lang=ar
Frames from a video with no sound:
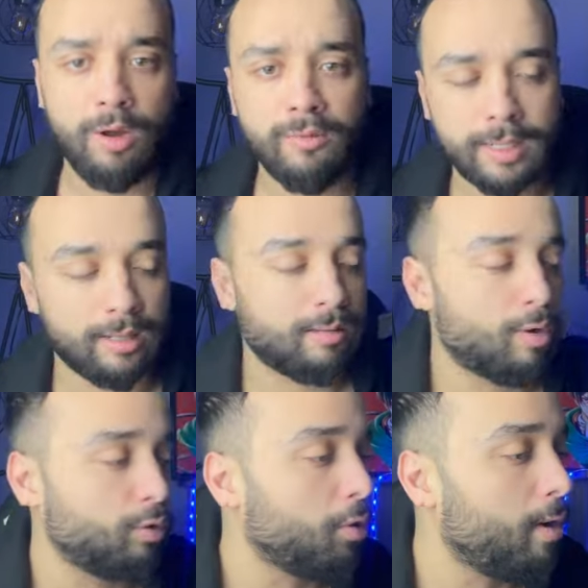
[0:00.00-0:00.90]
معاهم هذا
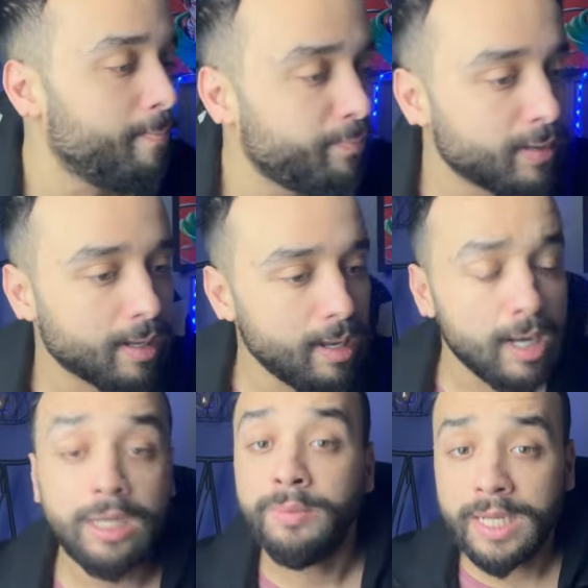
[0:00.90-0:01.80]
الموضوع
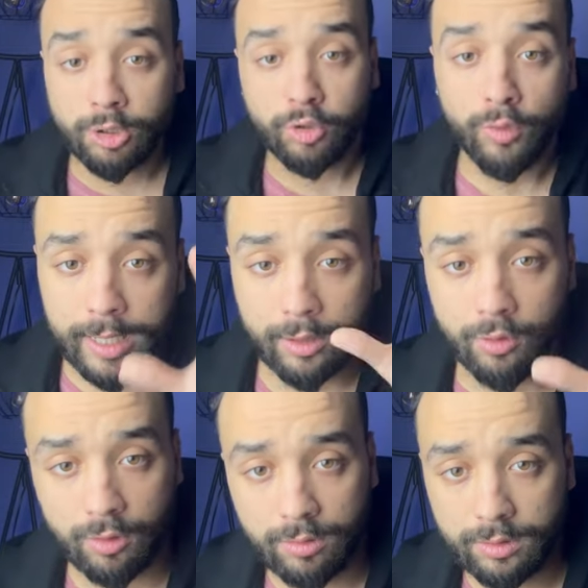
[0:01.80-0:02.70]
البنات شنو
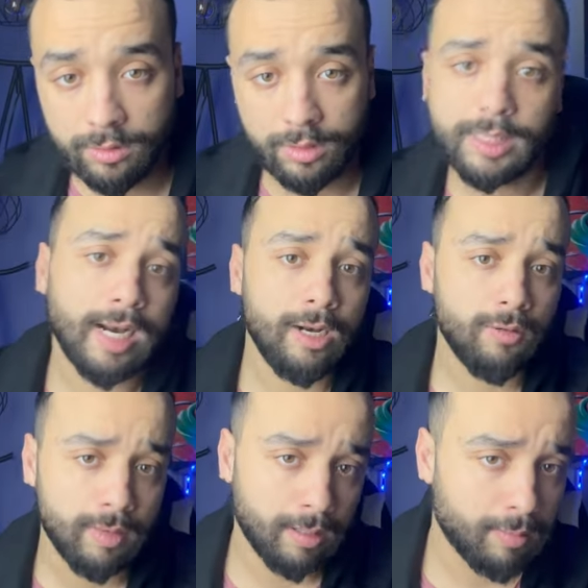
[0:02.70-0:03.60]
كيقولوا اللي طرا
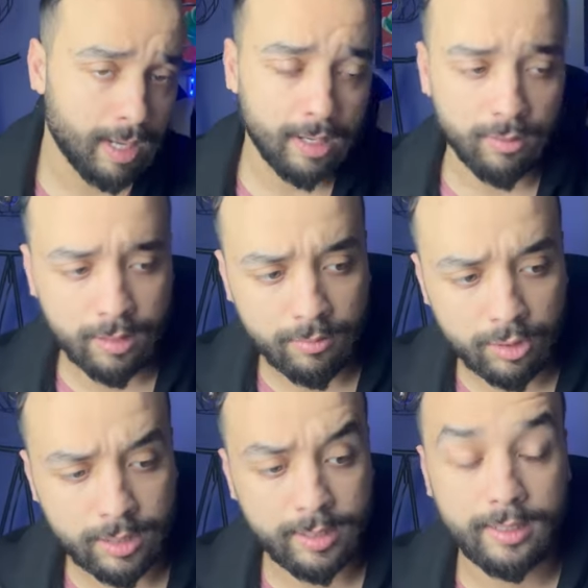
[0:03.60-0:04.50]
لهم هذا البلان وهذا
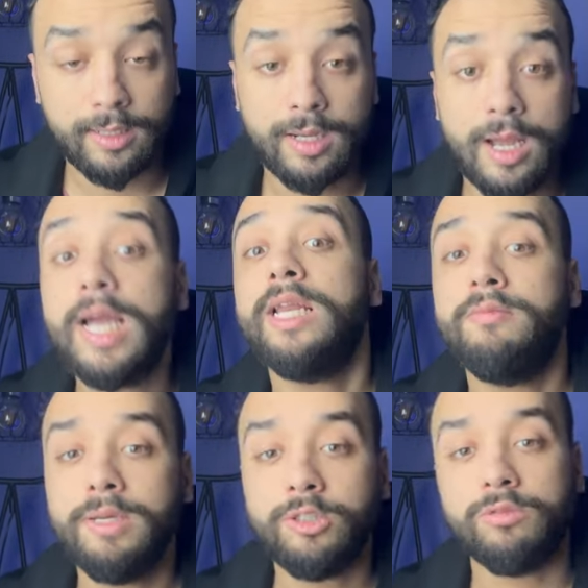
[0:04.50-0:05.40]
المشكل
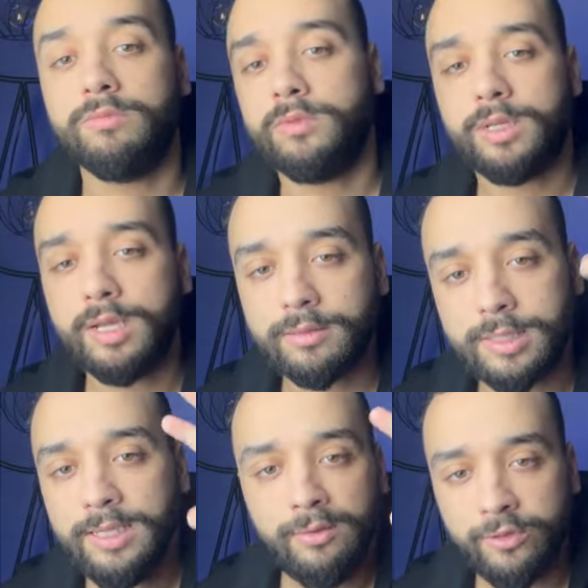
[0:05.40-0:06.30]
اغلبيتهم ان كان
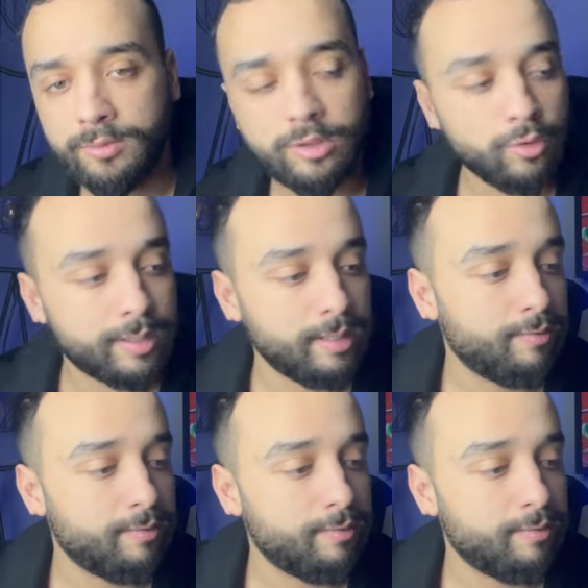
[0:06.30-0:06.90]
90% ولا 90%